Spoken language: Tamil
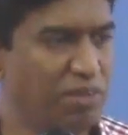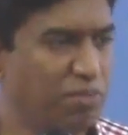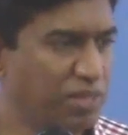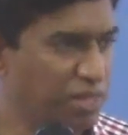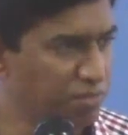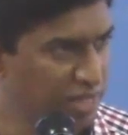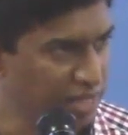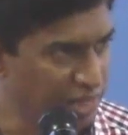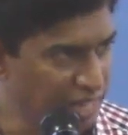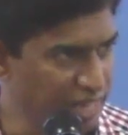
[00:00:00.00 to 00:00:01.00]
திரும்ப திரும்ப
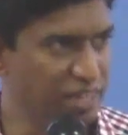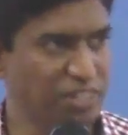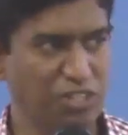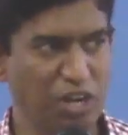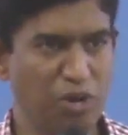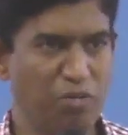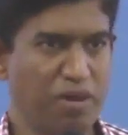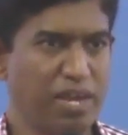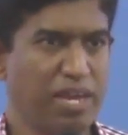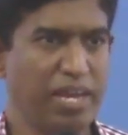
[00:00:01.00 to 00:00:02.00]
தீர்க்கதரிசிகள்
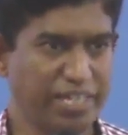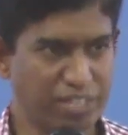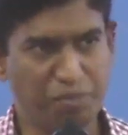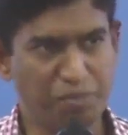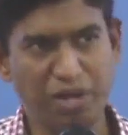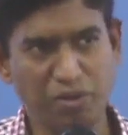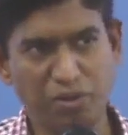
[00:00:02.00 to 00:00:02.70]
மூலமாய் எச்சரிப்புகளை